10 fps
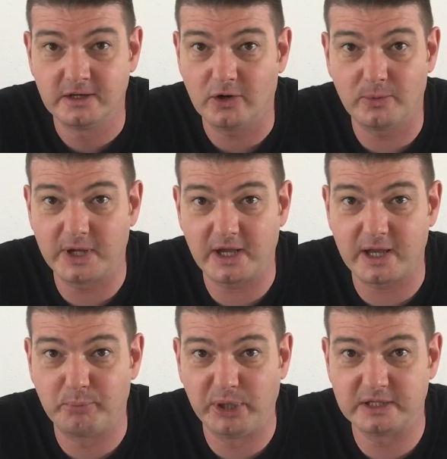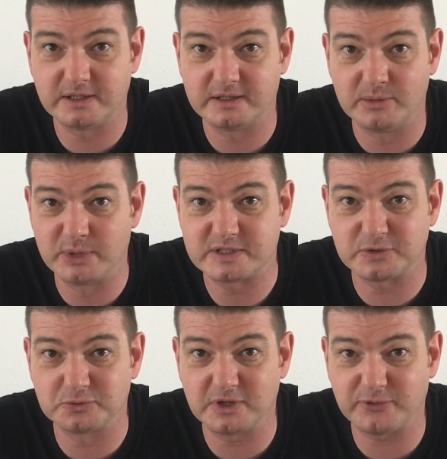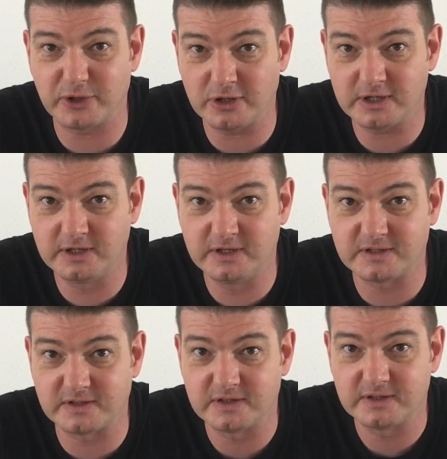aber er kapiert die Dimension der Frage nicht.